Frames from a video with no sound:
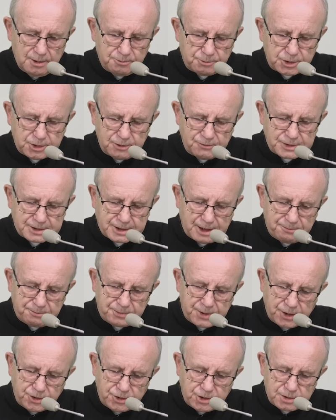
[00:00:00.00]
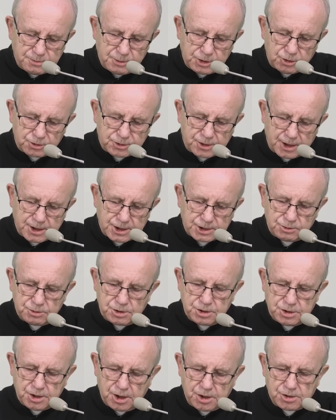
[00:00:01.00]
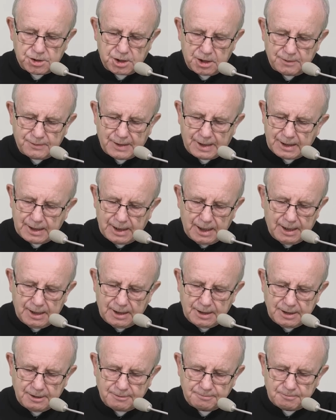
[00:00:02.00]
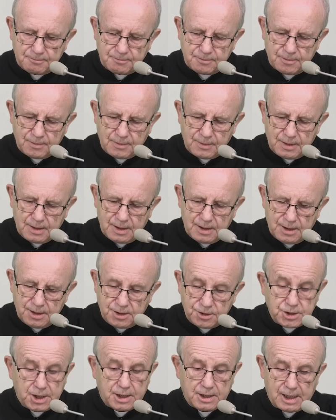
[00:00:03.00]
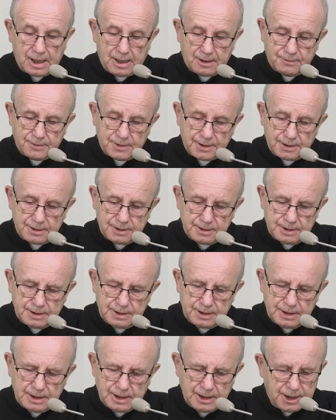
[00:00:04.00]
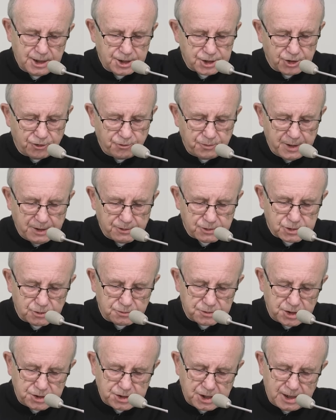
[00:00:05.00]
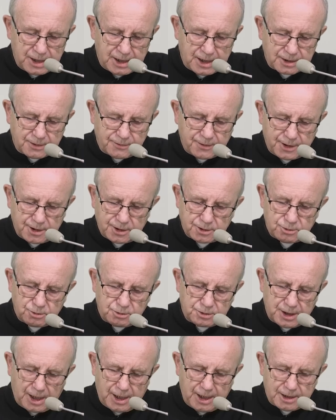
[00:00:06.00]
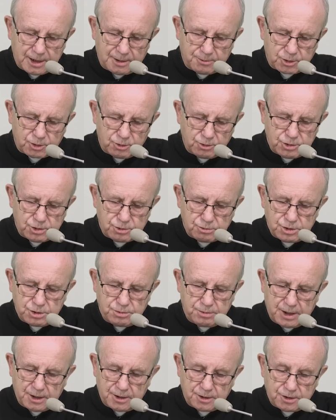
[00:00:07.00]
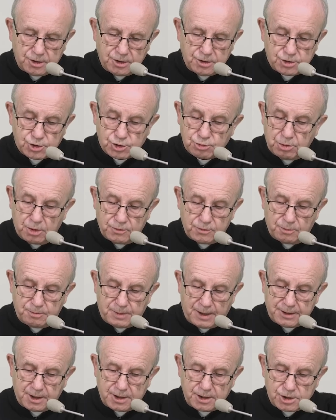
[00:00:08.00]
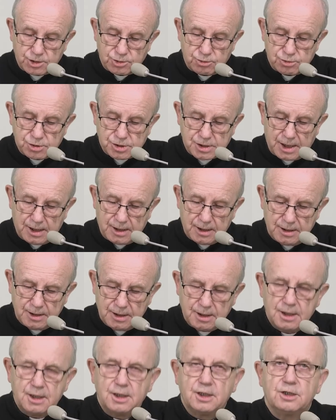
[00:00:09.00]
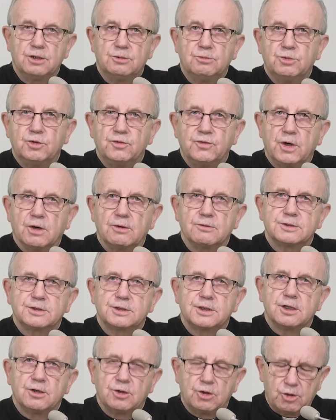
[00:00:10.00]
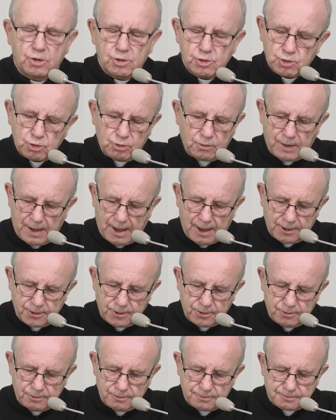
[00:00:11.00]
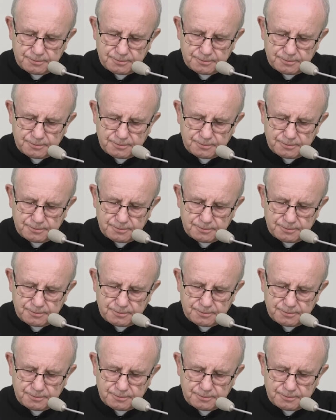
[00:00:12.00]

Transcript: Po tym wstępie idźmy do tekstu dzisiejszej Ewangelii. Ciekawe, że w pierwszą niedzielę Adwentu daje nam Kościół Święty słowo Pana Jezusa mówiące o czuwaniu.